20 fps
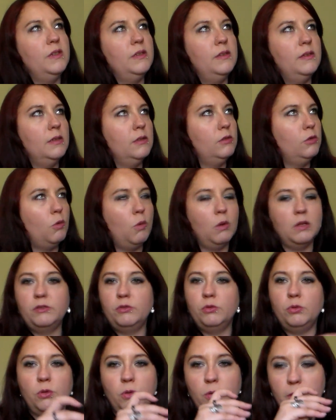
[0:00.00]
c'était 3
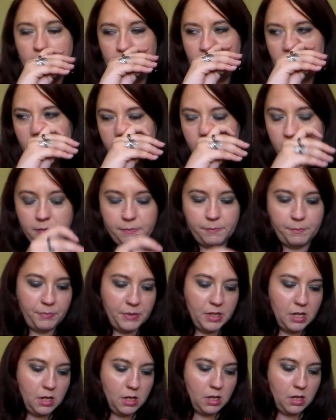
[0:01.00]
euros et quelques.
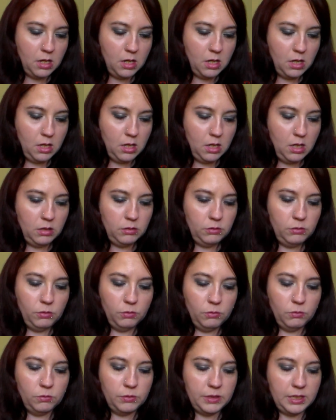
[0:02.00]

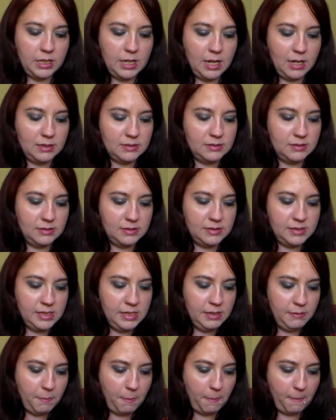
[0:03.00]
Donc, il y a
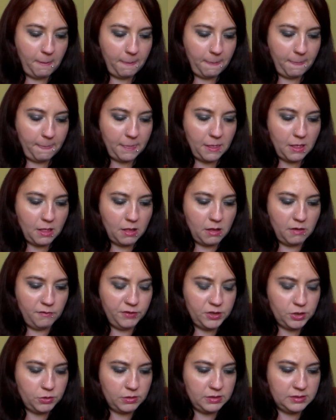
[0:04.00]
celle-ci. En
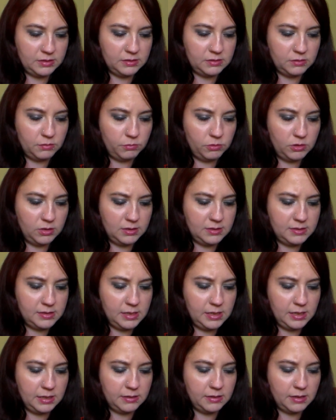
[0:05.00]
fait, je crois que c'est ce
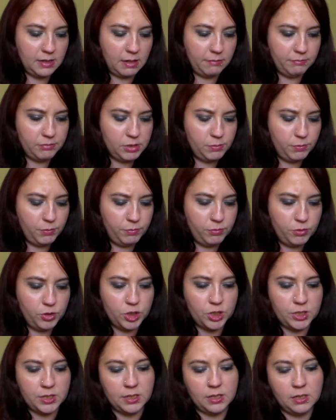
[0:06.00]
modèle-ci qui était un petit peu plus
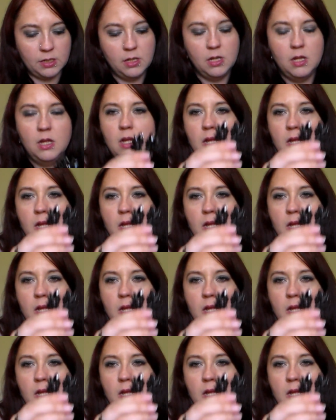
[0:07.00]
cher.